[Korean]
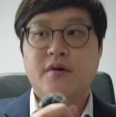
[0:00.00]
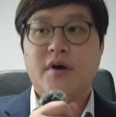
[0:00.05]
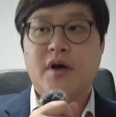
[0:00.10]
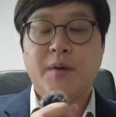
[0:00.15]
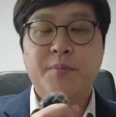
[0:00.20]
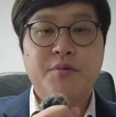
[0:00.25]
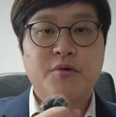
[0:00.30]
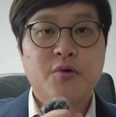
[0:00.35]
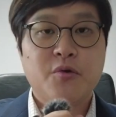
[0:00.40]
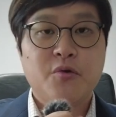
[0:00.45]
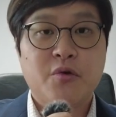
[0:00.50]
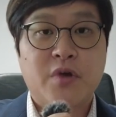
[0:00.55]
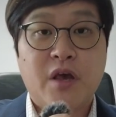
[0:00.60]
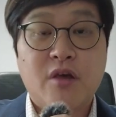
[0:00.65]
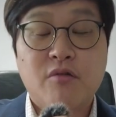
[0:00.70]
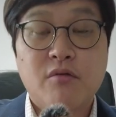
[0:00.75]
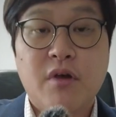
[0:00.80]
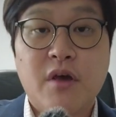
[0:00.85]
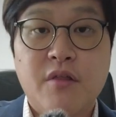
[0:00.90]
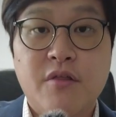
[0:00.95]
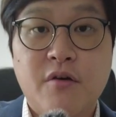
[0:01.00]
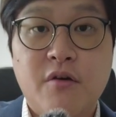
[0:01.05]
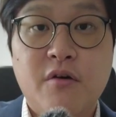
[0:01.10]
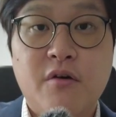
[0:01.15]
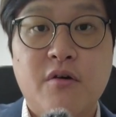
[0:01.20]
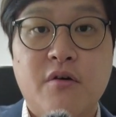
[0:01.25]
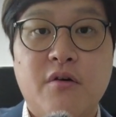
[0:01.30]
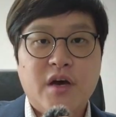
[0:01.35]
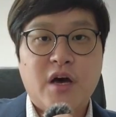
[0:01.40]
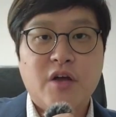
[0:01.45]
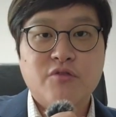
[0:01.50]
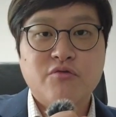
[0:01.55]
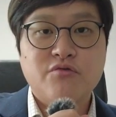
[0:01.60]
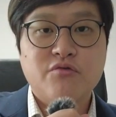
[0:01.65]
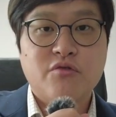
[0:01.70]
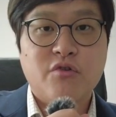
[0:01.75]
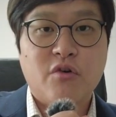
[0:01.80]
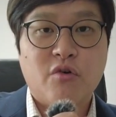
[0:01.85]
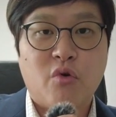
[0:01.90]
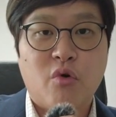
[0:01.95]
앞으로도 계속해서
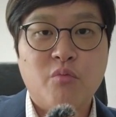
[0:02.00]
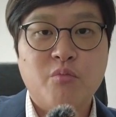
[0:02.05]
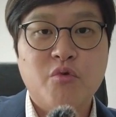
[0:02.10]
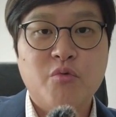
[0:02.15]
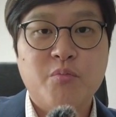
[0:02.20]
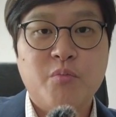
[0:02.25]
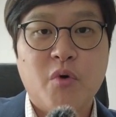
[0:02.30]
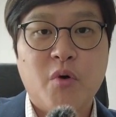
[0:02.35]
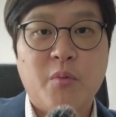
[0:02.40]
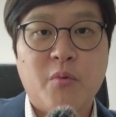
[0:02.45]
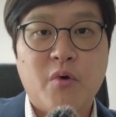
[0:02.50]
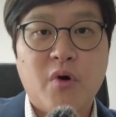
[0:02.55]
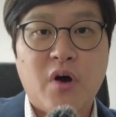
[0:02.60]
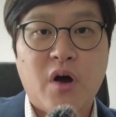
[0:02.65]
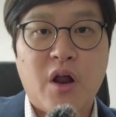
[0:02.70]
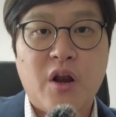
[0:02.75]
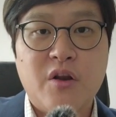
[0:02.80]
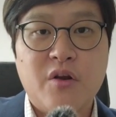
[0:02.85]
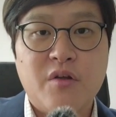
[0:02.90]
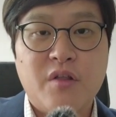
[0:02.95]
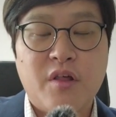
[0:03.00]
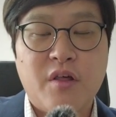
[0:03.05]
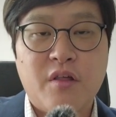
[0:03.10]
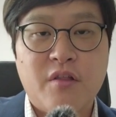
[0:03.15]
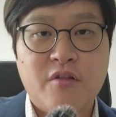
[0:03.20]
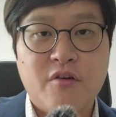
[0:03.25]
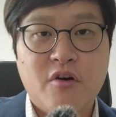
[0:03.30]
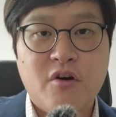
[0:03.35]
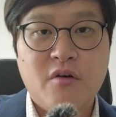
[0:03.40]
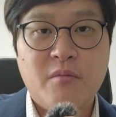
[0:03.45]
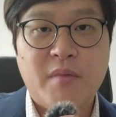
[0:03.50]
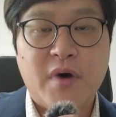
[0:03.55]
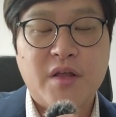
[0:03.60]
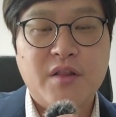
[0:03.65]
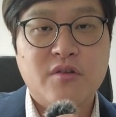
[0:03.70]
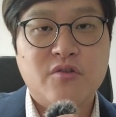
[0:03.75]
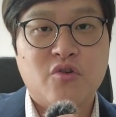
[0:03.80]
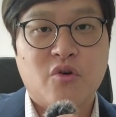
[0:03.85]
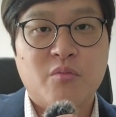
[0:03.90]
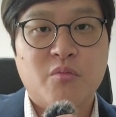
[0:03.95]
한국어 공부법과 관련해서
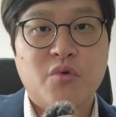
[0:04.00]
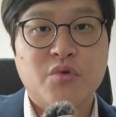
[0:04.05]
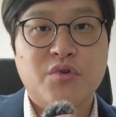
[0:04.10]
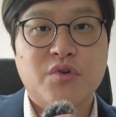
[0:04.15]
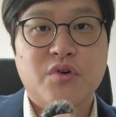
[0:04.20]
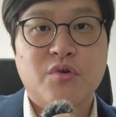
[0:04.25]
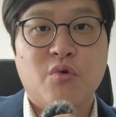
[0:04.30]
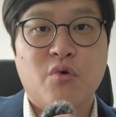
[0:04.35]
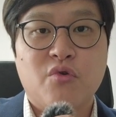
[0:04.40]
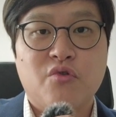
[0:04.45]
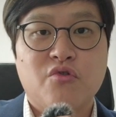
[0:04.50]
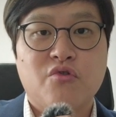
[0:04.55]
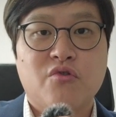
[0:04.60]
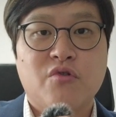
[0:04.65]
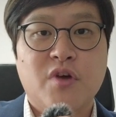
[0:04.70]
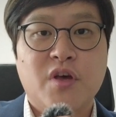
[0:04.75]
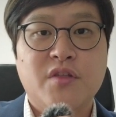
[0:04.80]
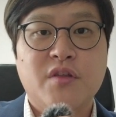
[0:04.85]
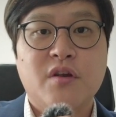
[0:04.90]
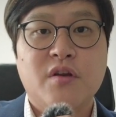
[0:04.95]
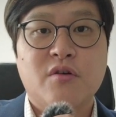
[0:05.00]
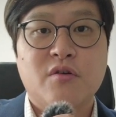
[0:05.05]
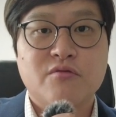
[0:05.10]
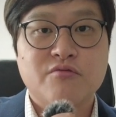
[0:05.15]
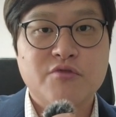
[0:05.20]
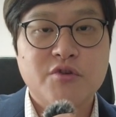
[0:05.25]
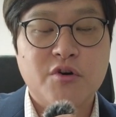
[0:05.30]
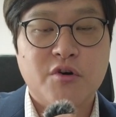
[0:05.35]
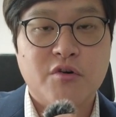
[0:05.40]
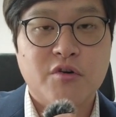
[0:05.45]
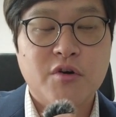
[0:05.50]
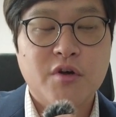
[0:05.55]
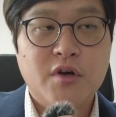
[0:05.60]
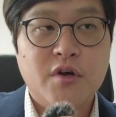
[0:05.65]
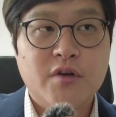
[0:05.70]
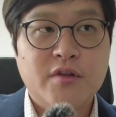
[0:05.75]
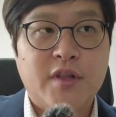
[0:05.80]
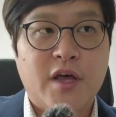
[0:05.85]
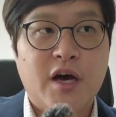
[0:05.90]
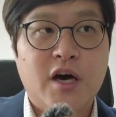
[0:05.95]
많은 정보들을 공유를 해드릴 거고요.
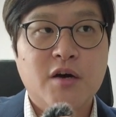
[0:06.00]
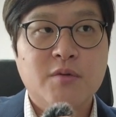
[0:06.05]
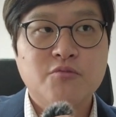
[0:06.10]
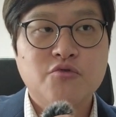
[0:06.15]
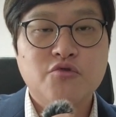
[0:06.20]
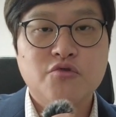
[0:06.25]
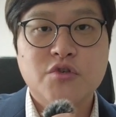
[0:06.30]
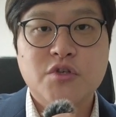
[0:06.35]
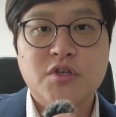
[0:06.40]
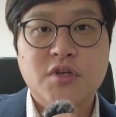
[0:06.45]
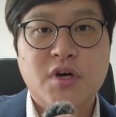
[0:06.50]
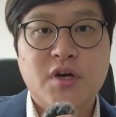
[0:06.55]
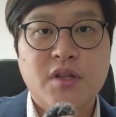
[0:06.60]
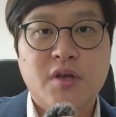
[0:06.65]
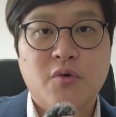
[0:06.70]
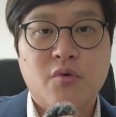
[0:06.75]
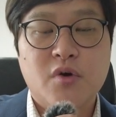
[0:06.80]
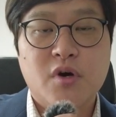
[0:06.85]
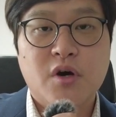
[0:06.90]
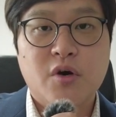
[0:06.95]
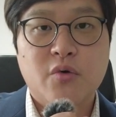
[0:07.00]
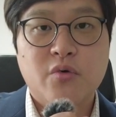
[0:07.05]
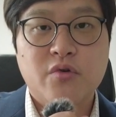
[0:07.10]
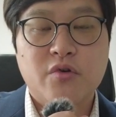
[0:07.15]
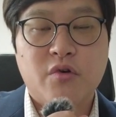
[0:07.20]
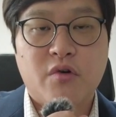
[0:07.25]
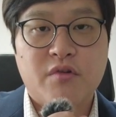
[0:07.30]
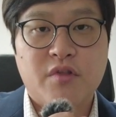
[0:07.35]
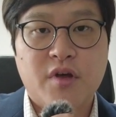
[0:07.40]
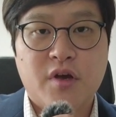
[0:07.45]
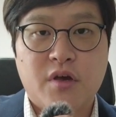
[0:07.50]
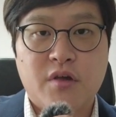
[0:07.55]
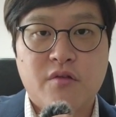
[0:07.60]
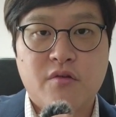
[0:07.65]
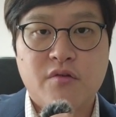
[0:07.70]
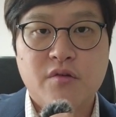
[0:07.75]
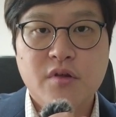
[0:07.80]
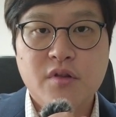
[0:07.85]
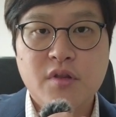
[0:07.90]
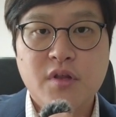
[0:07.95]
다음 주 이 시간에 올라오는
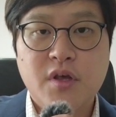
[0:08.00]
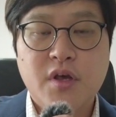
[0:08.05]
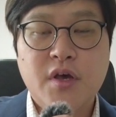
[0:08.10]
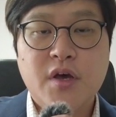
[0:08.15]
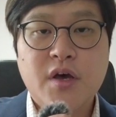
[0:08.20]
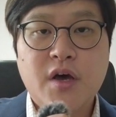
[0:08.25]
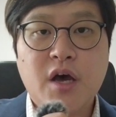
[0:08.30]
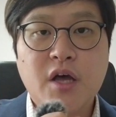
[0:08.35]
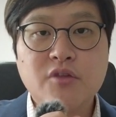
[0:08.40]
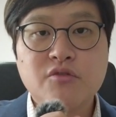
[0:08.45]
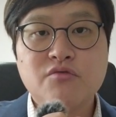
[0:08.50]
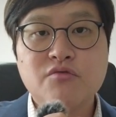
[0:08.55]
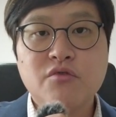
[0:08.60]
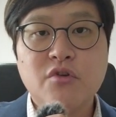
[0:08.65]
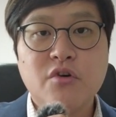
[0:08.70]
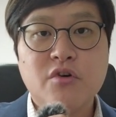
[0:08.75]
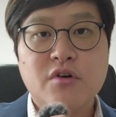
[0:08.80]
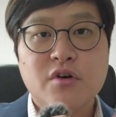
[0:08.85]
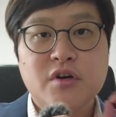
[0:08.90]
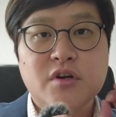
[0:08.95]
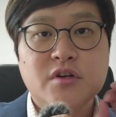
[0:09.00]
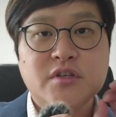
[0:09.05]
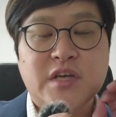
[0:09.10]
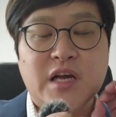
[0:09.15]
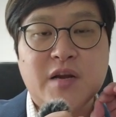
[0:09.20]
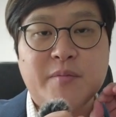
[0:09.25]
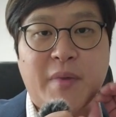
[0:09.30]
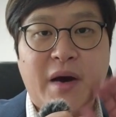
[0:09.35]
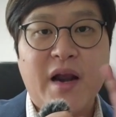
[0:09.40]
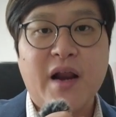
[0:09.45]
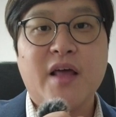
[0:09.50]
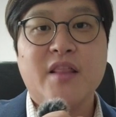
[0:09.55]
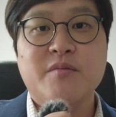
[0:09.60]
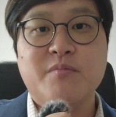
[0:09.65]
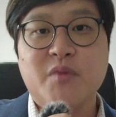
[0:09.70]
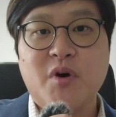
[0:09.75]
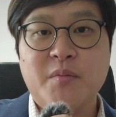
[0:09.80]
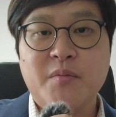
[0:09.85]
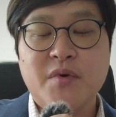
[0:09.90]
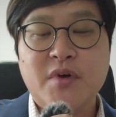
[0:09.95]
영상에서는 한국어를 잘 말하는
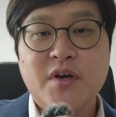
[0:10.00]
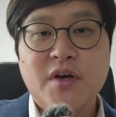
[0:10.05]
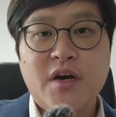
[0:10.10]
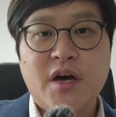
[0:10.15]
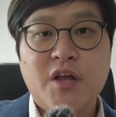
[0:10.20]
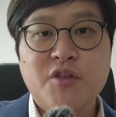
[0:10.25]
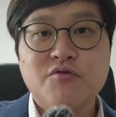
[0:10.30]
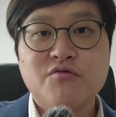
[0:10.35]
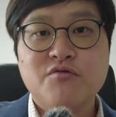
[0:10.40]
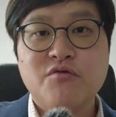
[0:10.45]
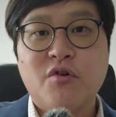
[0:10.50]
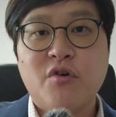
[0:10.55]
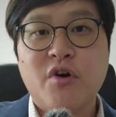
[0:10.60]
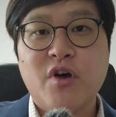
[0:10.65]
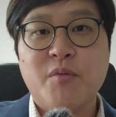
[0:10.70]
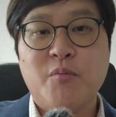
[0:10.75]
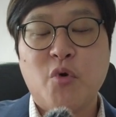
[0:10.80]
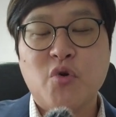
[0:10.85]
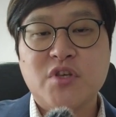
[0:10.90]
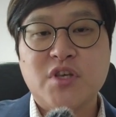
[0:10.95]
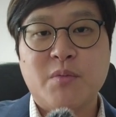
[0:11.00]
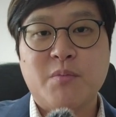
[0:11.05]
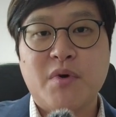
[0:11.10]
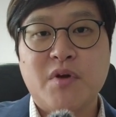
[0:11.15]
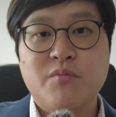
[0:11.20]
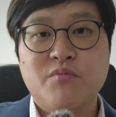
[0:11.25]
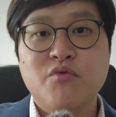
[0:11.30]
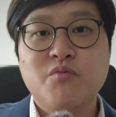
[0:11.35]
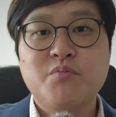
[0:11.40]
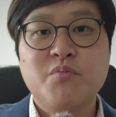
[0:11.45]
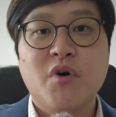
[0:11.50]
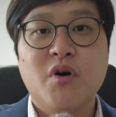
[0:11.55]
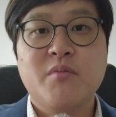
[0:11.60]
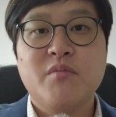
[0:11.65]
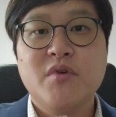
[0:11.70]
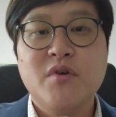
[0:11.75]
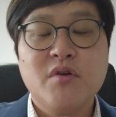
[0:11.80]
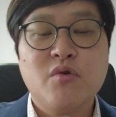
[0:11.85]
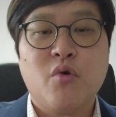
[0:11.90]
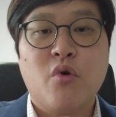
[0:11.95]
법, 한국어의 복잡한
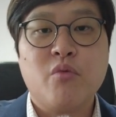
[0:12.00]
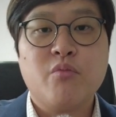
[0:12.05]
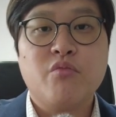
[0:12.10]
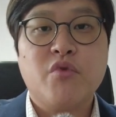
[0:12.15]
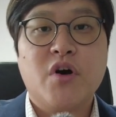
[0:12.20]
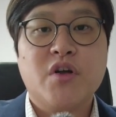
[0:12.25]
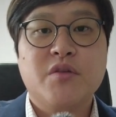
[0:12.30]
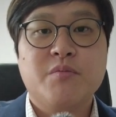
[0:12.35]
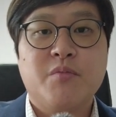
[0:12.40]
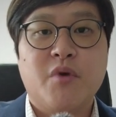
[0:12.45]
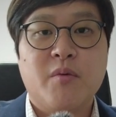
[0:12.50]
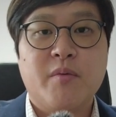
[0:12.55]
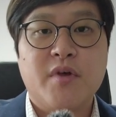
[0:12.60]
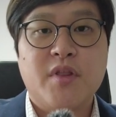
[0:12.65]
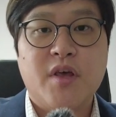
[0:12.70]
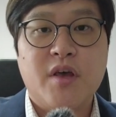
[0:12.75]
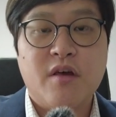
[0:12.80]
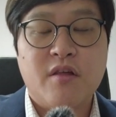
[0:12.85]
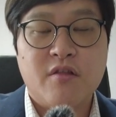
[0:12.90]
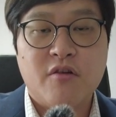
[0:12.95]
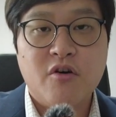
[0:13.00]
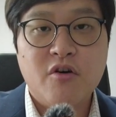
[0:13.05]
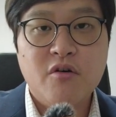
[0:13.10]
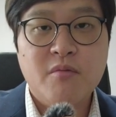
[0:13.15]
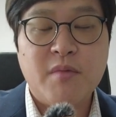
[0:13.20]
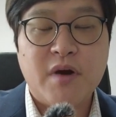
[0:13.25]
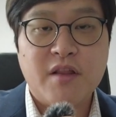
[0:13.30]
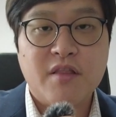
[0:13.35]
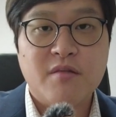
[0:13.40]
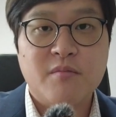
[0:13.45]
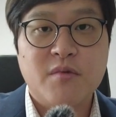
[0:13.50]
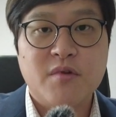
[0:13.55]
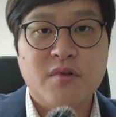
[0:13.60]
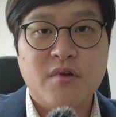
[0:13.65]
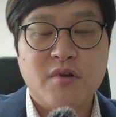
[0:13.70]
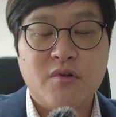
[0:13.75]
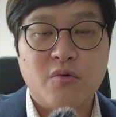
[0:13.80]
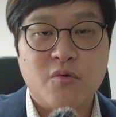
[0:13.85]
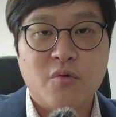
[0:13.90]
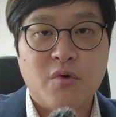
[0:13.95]
문법을 공부하는 법에 대해서 말씀을
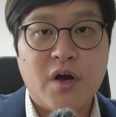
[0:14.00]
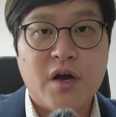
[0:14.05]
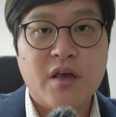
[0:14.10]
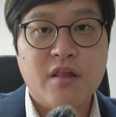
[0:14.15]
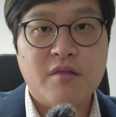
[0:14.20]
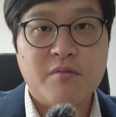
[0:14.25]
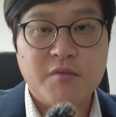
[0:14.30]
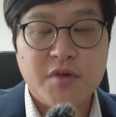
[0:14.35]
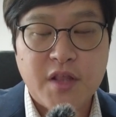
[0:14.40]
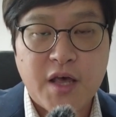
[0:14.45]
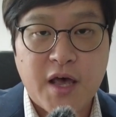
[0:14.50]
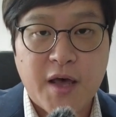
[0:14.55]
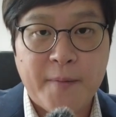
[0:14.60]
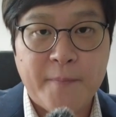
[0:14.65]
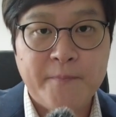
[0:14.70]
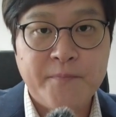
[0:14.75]
드리도록 하겠습니다.